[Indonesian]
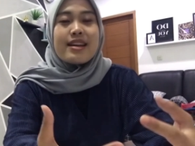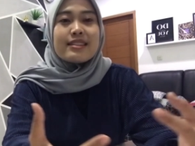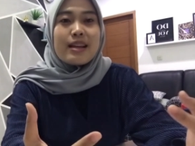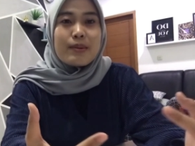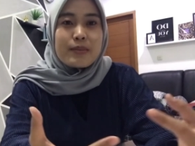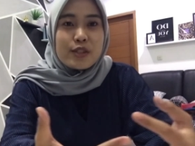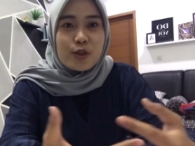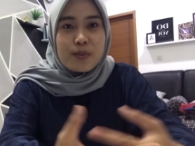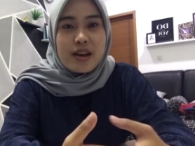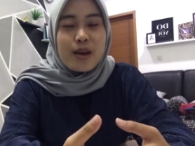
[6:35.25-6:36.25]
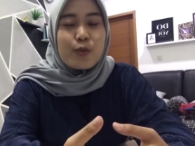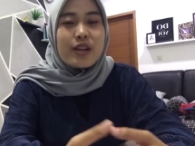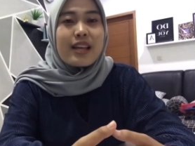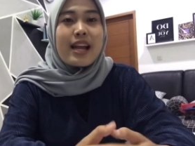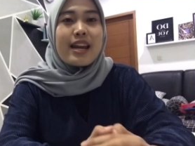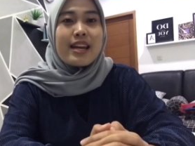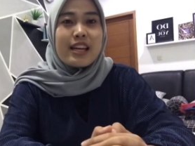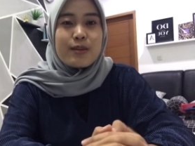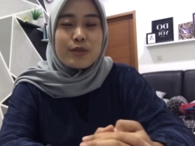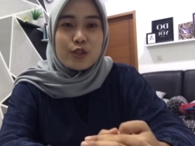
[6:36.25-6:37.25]
Selamat mencoba buat kalian yang
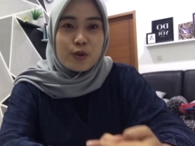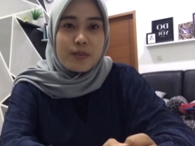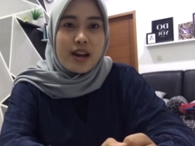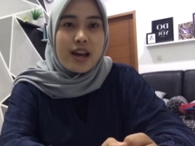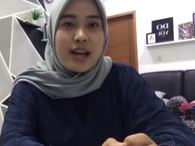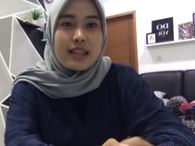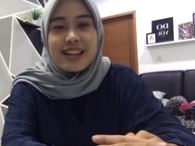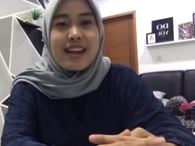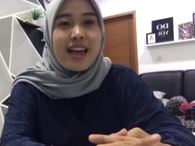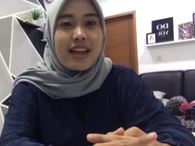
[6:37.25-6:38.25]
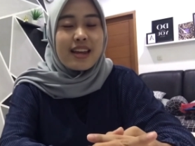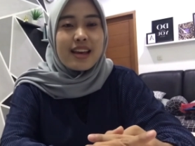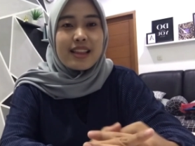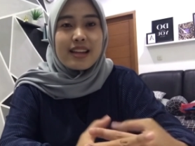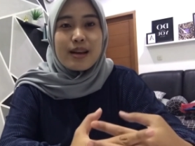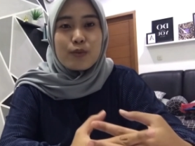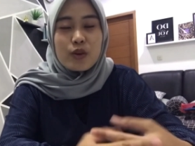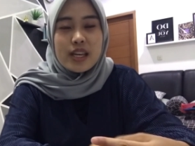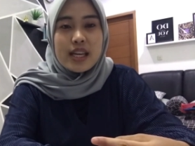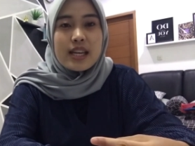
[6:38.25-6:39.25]
ingin mencoba. Tidak ada yang tidak
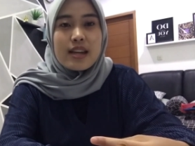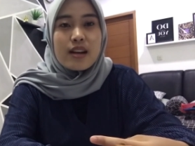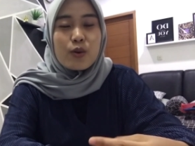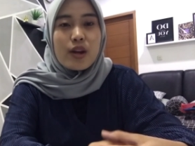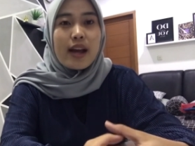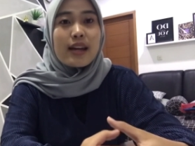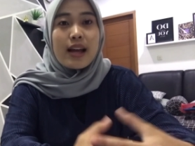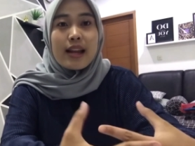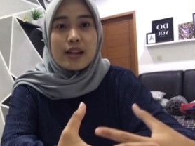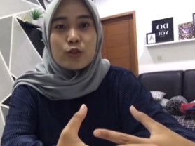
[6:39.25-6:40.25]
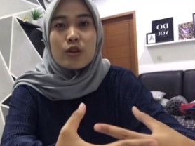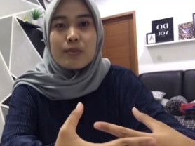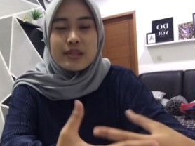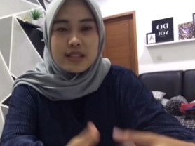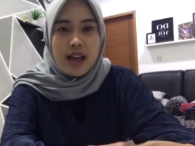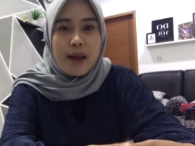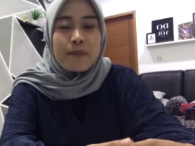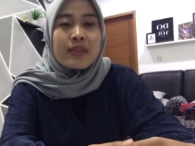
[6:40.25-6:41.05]
mungkin dan aku yakin kalian juga bisa.